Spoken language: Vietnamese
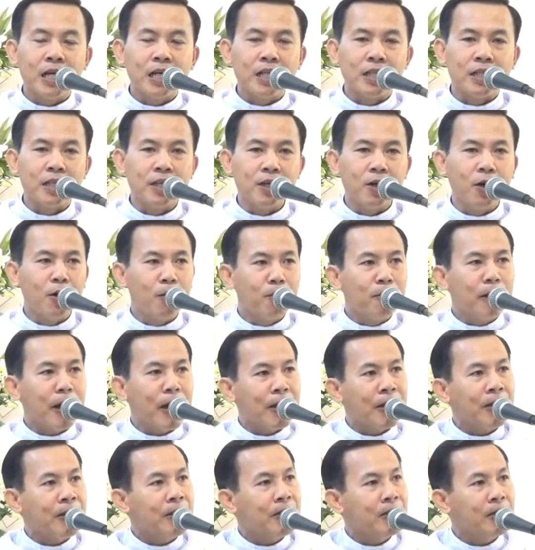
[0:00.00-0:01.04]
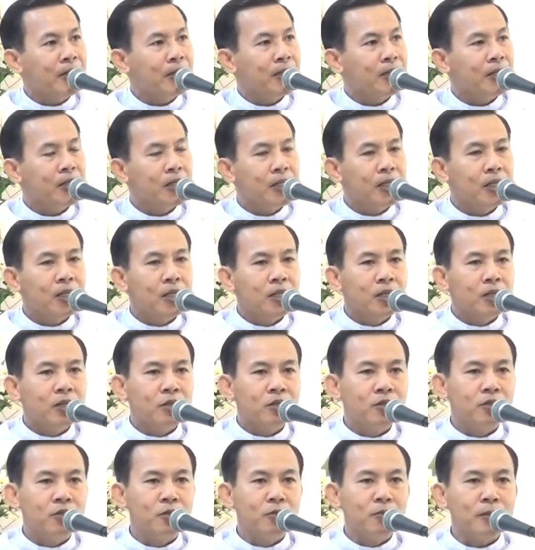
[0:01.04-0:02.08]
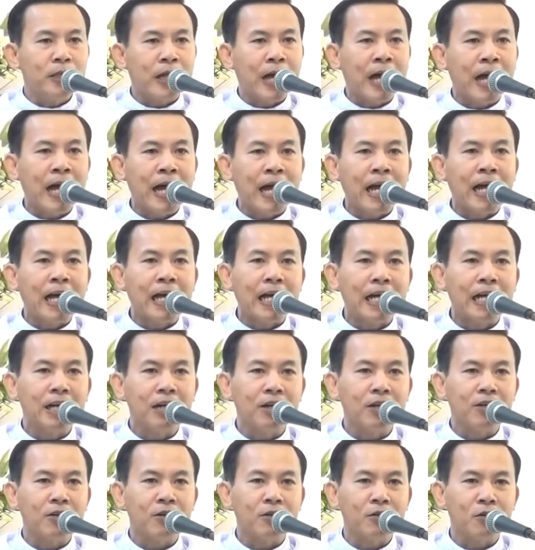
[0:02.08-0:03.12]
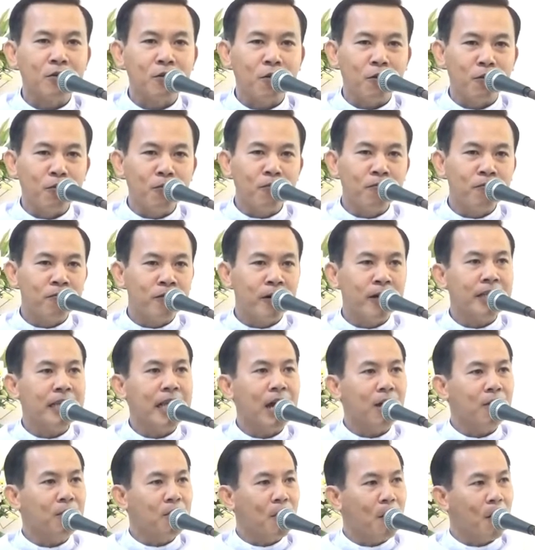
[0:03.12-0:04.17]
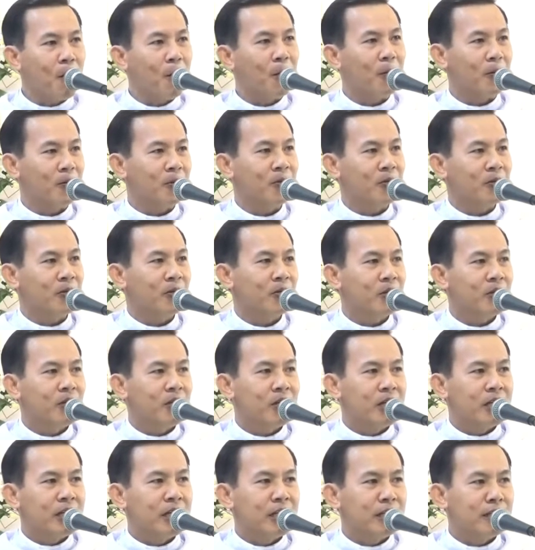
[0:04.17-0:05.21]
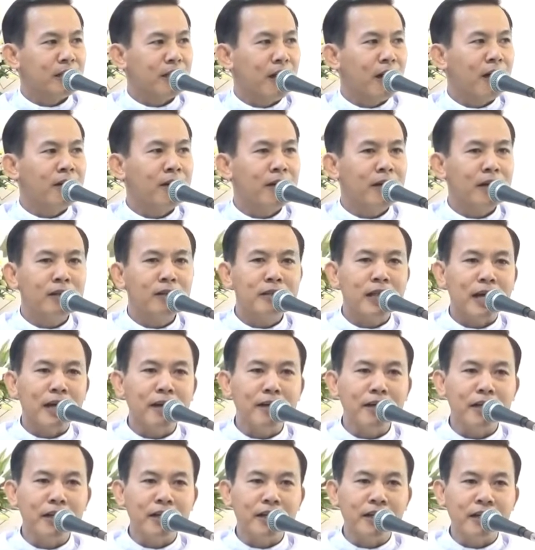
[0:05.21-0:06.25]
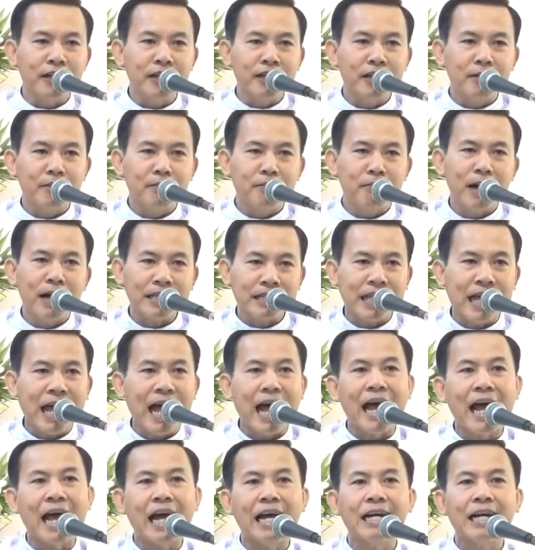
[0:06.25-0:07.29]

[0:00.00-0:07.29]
thì hôm nay chúng ta cũng với giáo hội nhớ đến thánh nữ Mác-ta,